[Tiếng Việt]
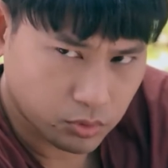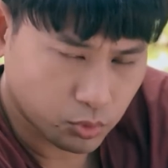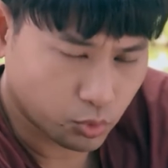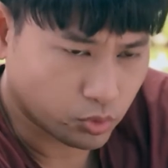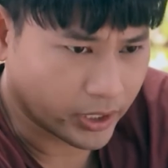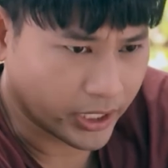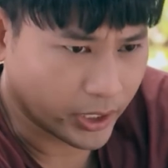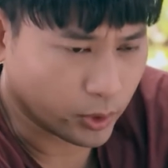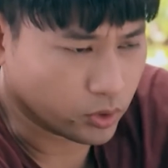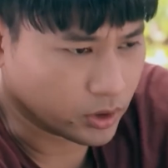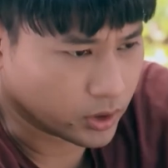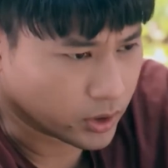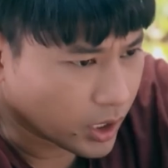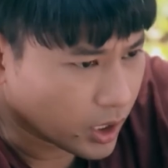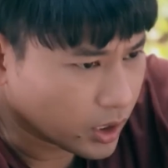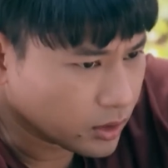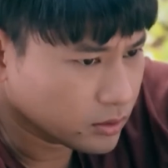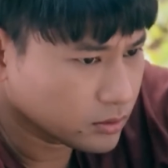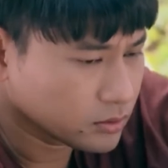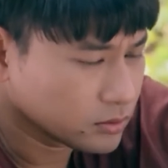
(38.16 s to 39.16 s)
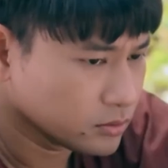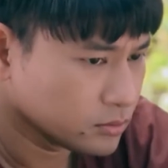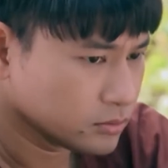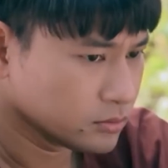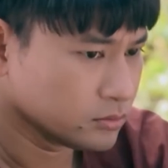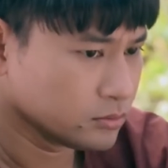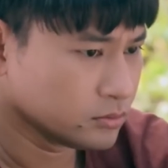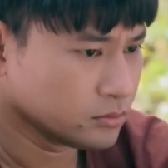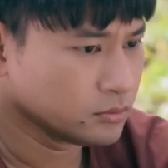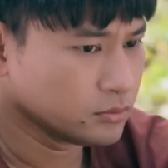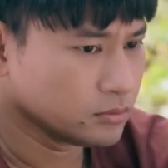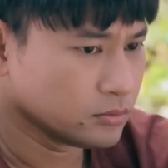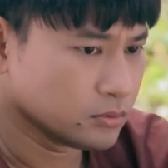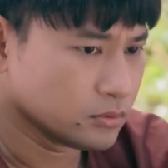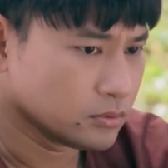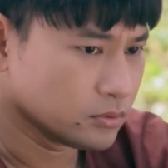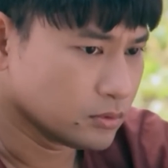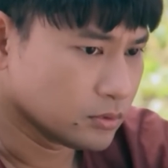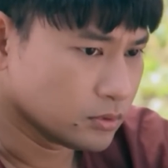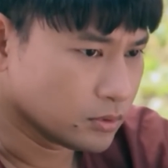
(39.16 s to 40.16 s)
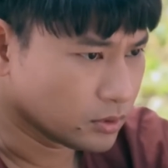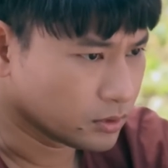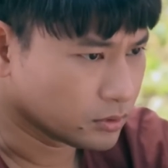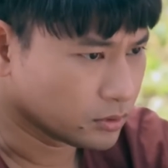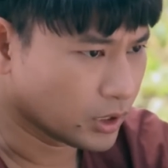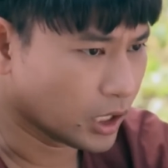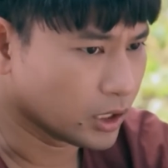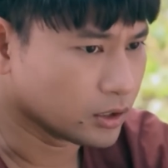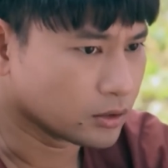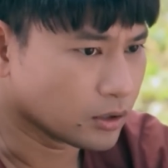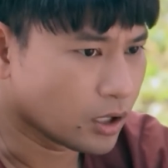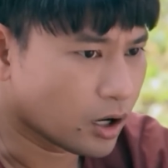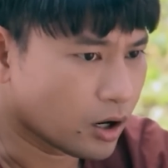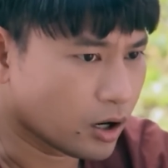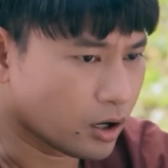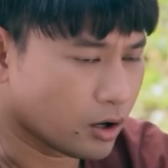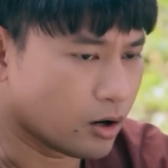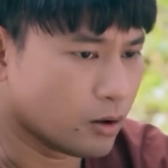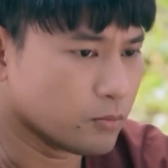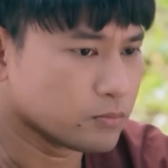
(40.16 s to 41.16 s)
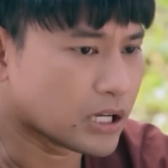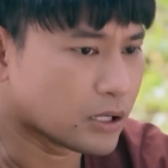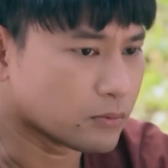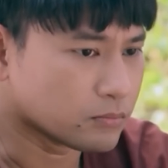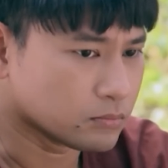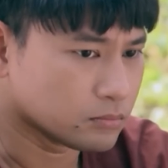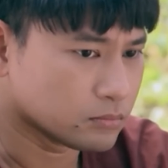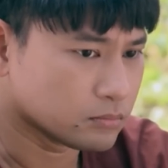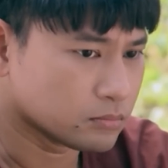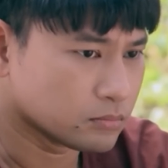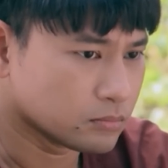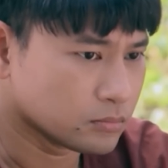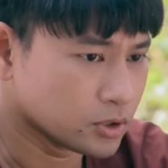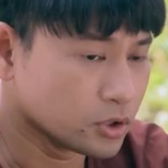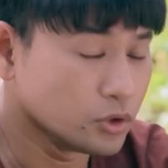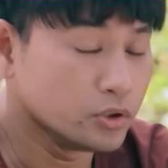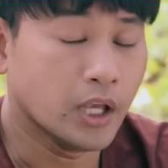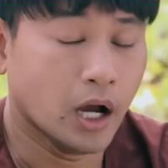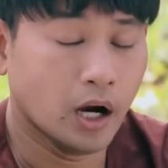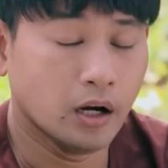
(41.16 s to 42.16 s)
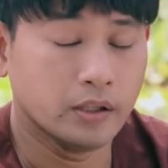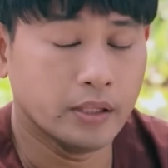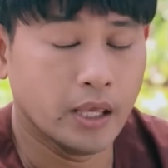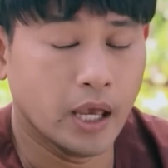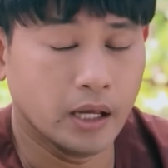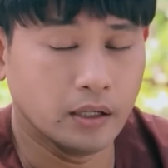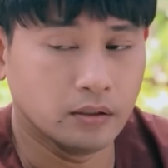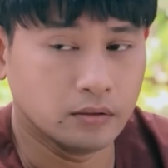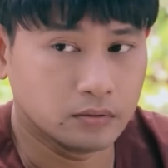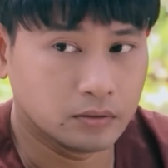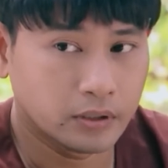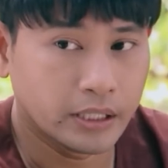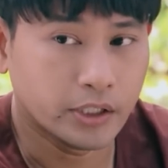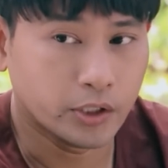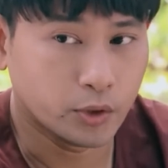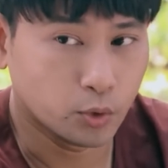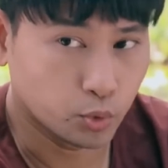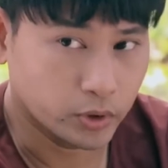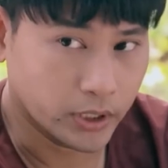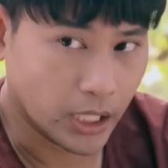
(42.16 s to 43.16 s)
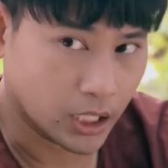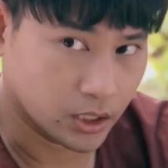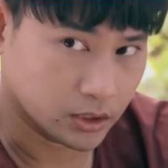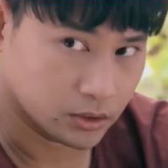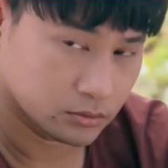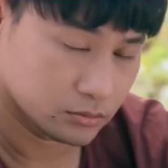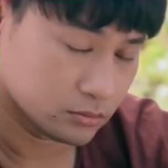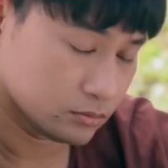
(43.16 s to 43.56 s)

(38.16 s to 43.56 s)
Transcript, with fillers: tôi nghèo gần chết thân lo còn không xong cưới vợ về lấy gì nuôi vợ